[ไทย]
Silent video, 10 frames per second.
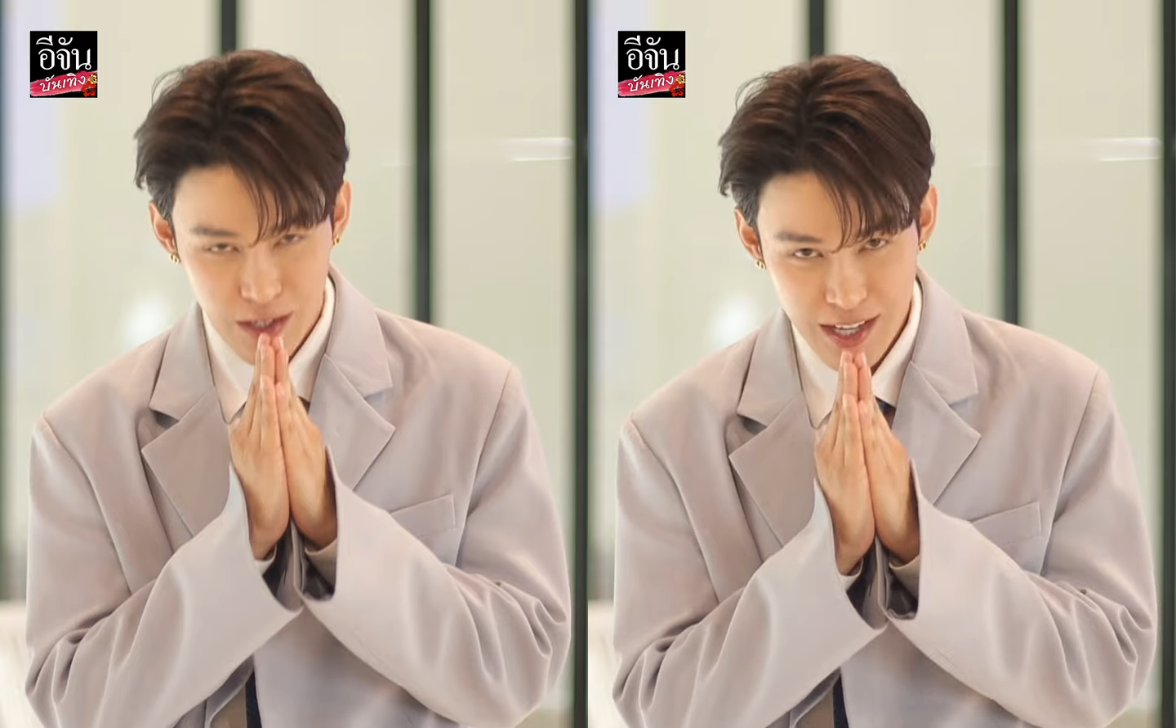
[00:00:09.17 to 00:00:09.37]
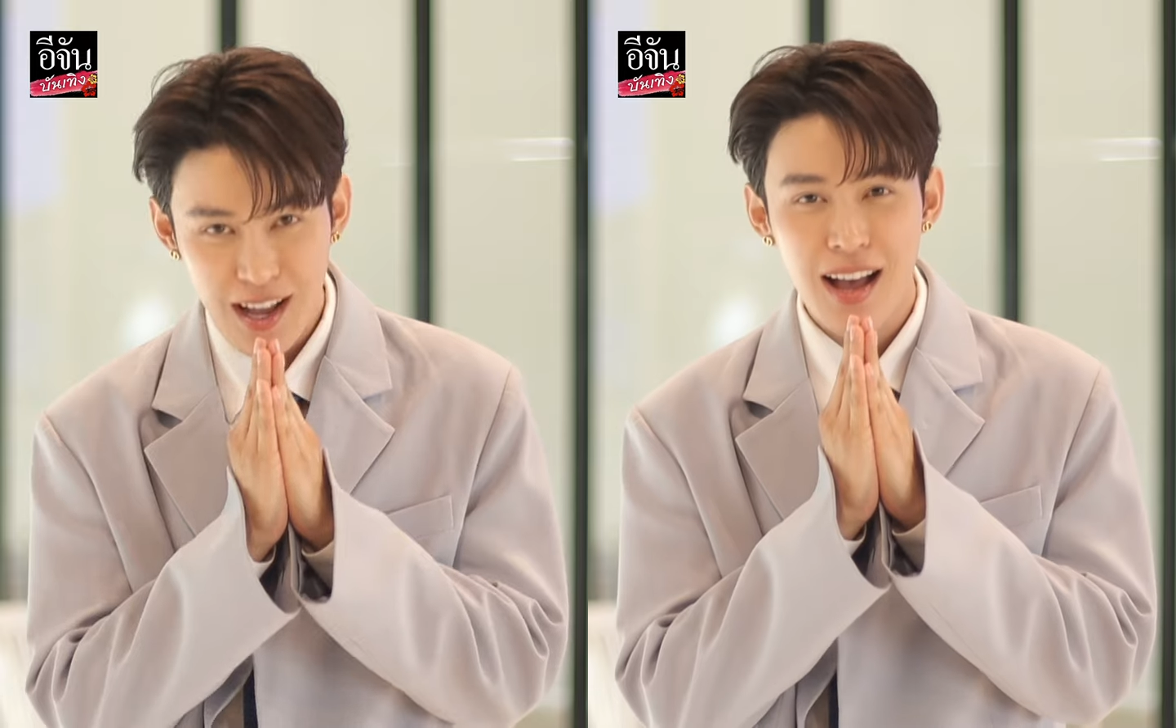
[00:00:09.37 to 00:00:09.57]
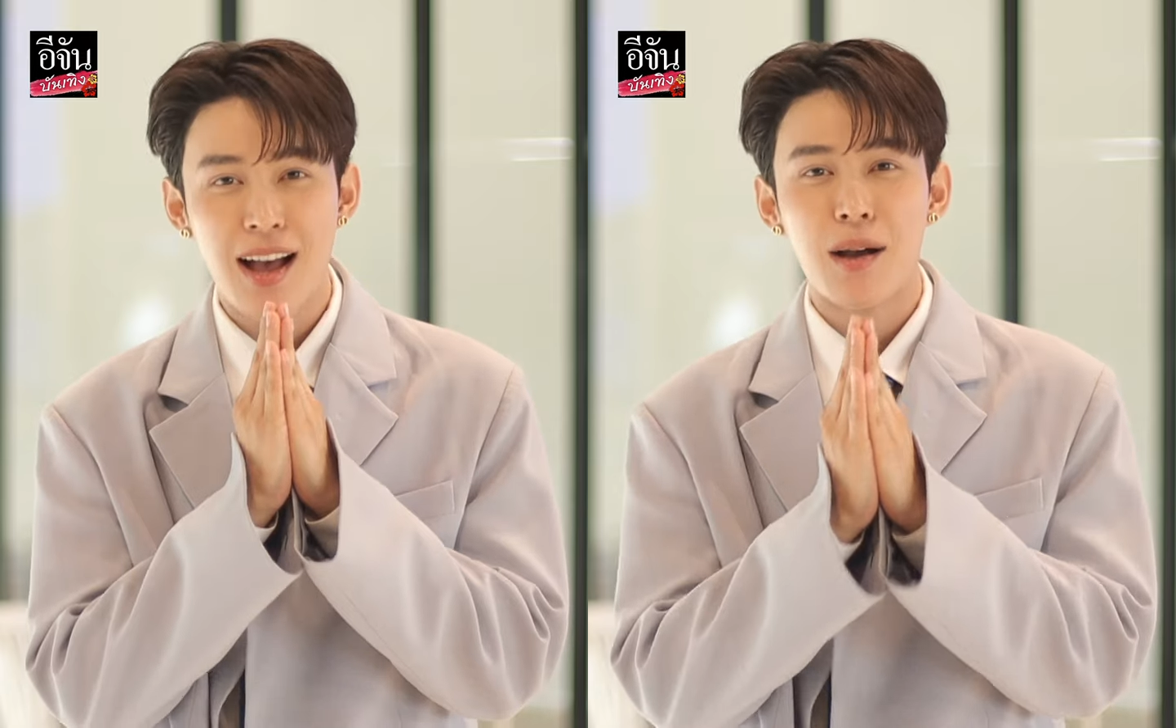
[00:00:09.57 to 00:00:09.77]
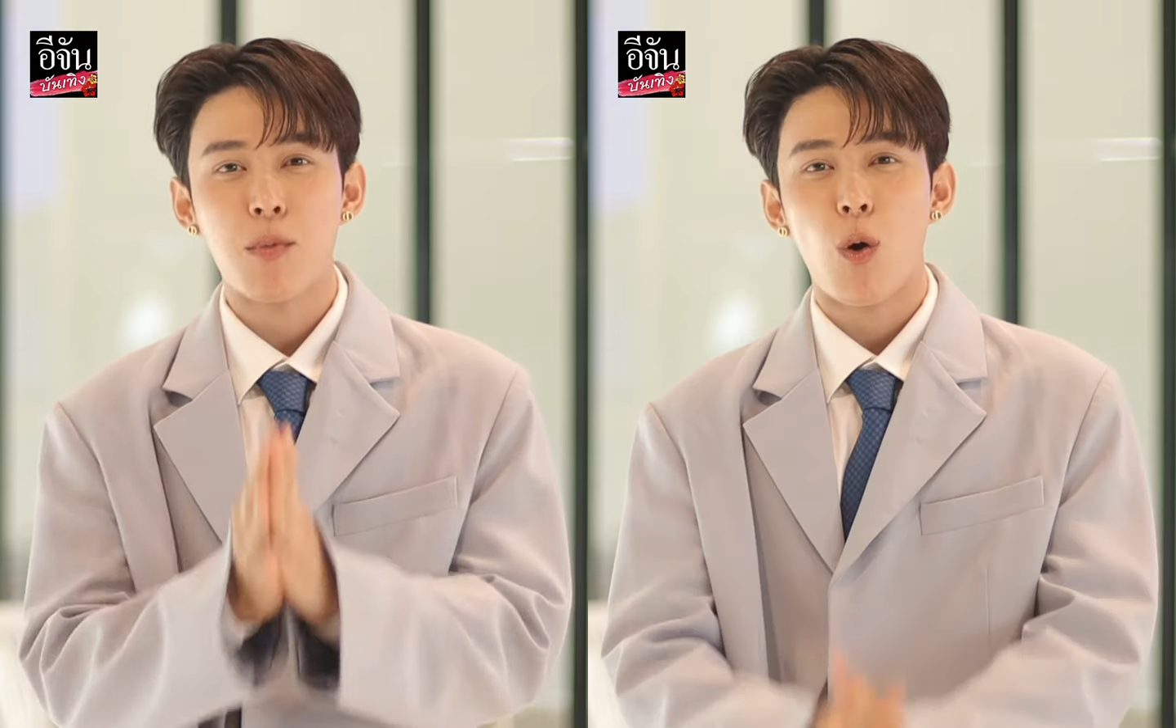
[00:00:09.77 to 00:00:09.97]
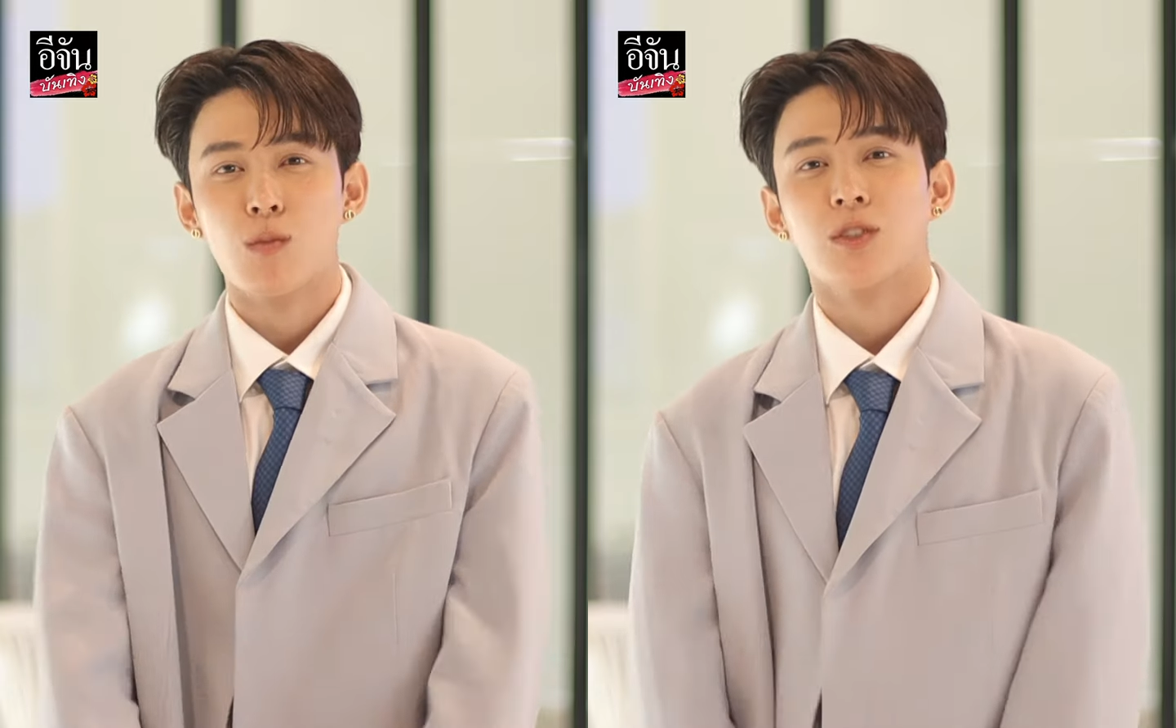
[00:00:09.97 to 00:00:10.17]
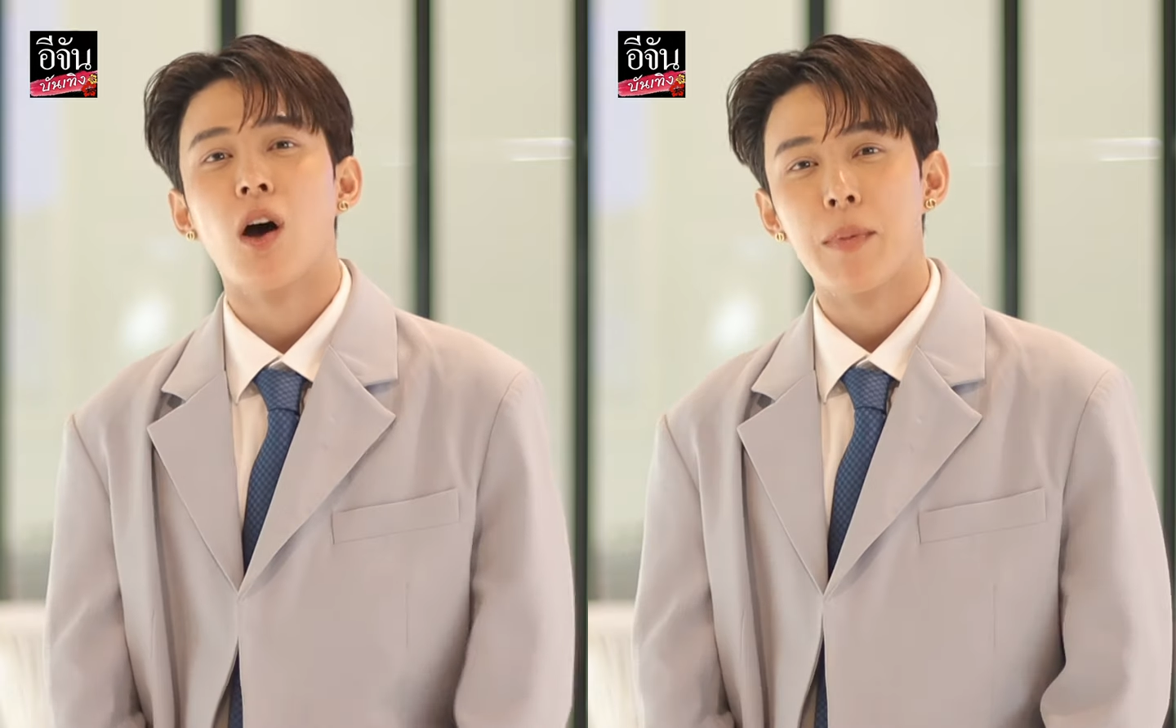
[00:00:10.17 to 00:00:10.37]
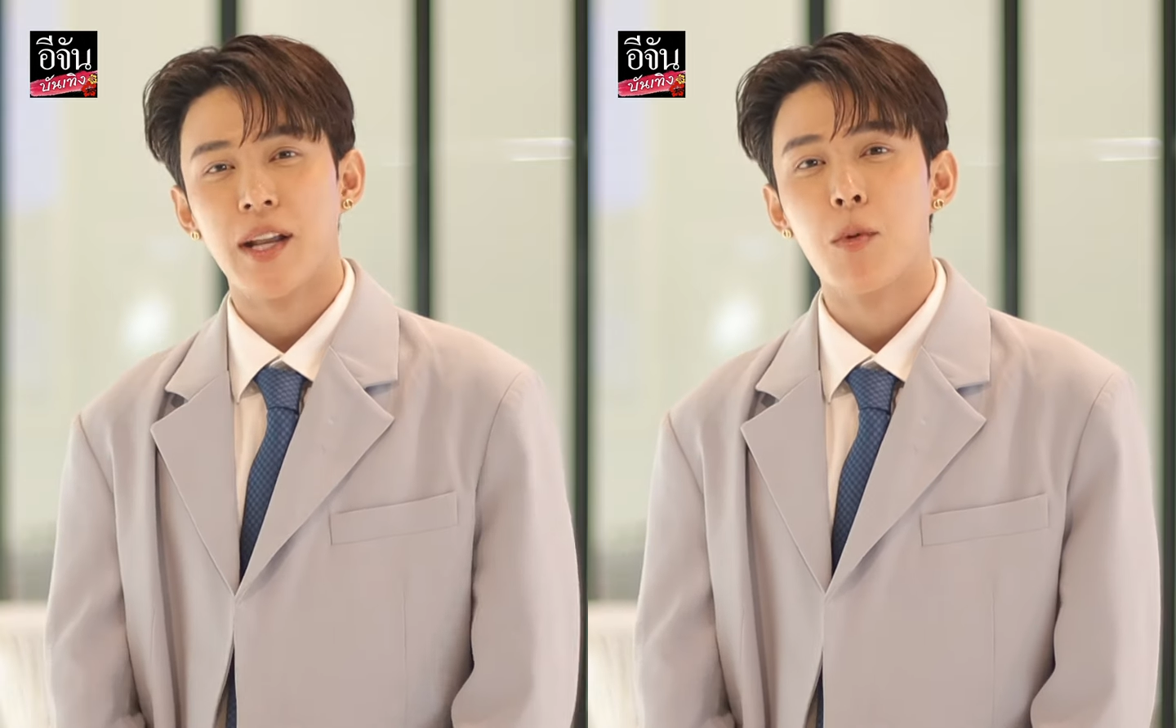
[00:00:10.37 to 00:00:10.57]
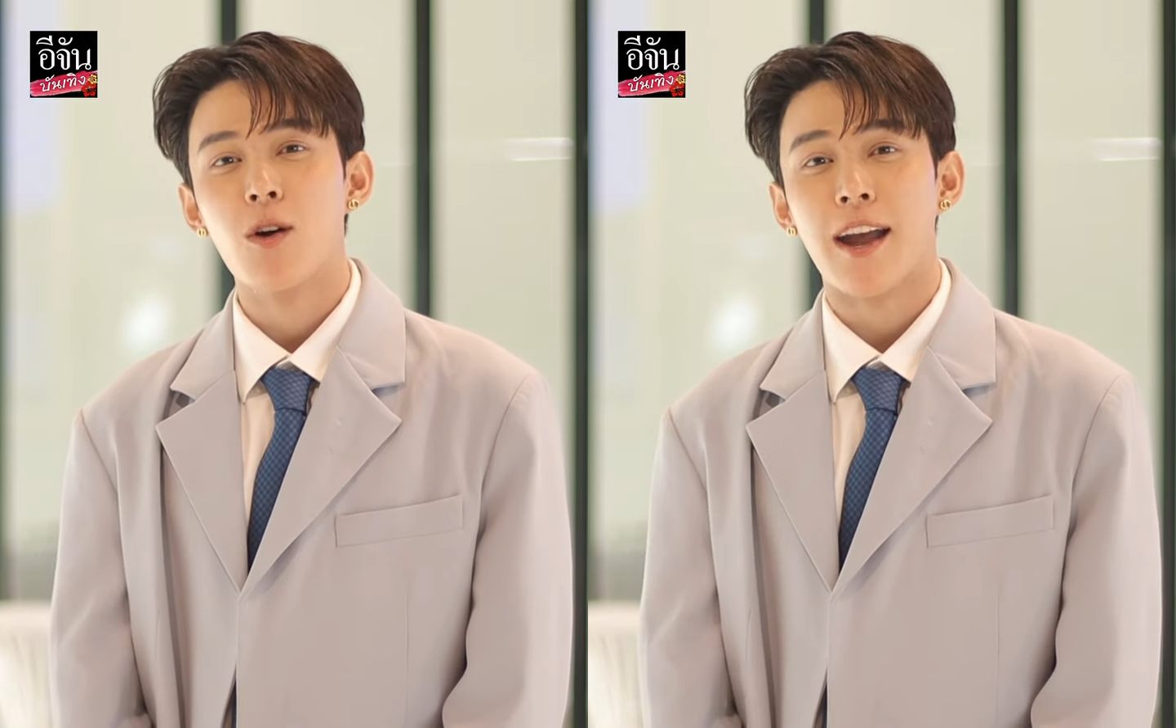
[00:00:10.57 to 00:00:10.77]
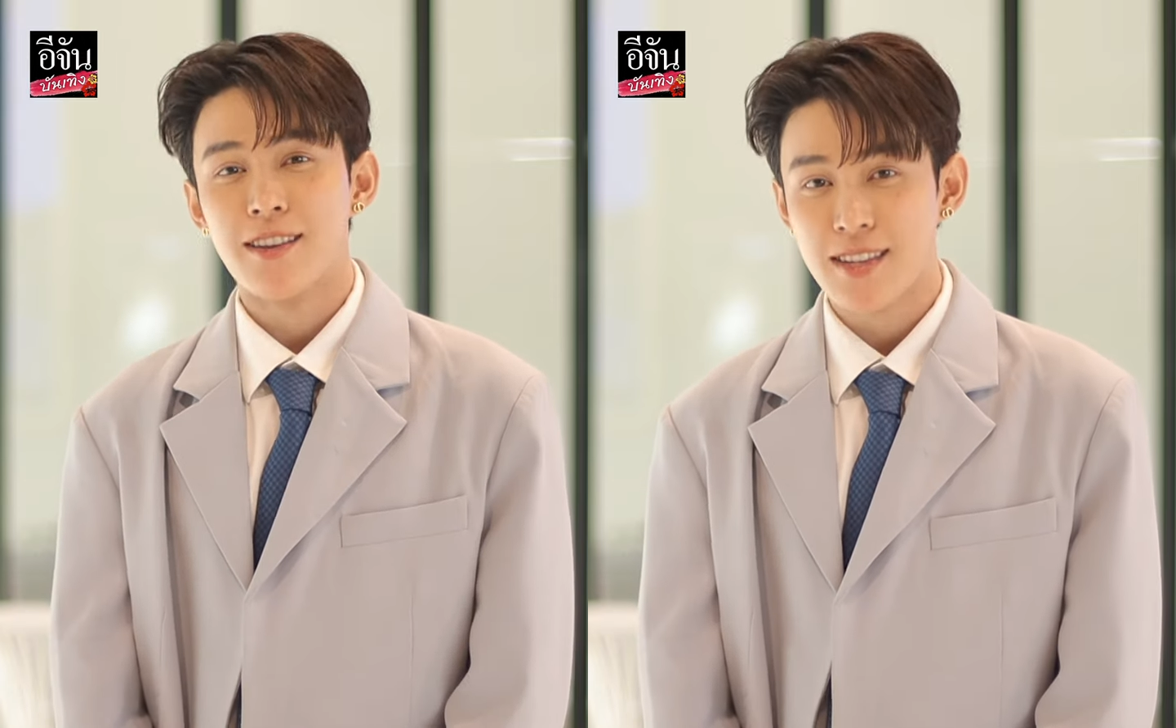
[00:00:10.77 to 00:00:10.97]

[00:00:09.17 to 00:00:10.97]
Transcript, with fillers: วัสดีครับ ผมต๊อดปานพงษ์ไข่